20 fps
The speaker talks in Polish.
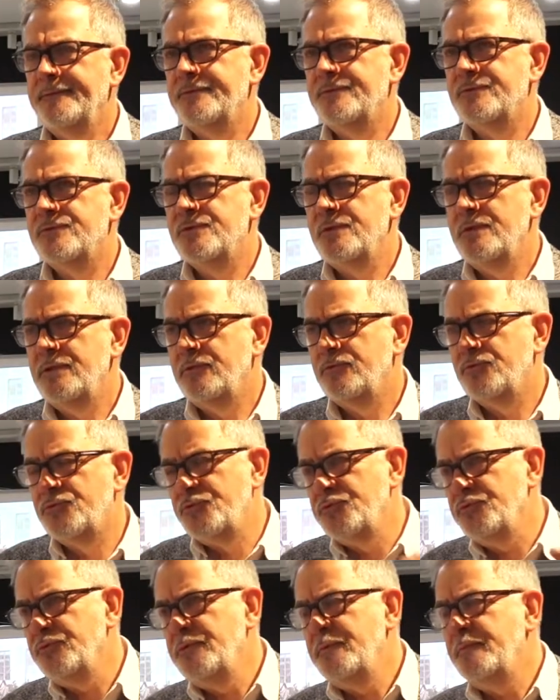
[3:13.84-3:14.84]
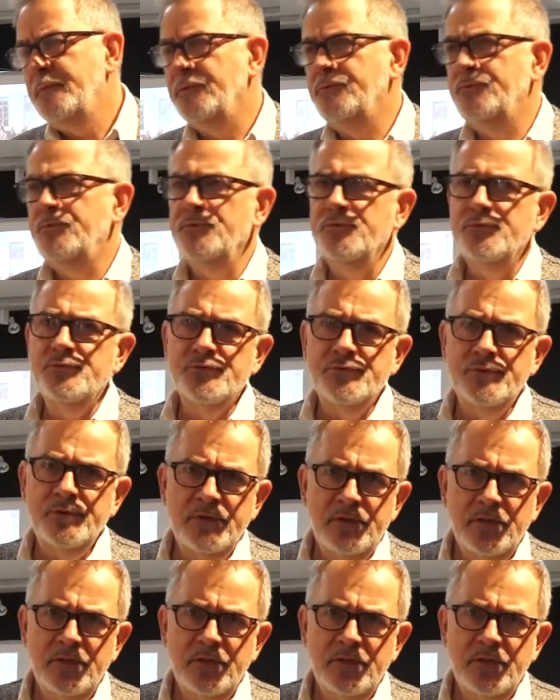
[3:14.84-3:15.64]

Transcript: czyli trudy podróży,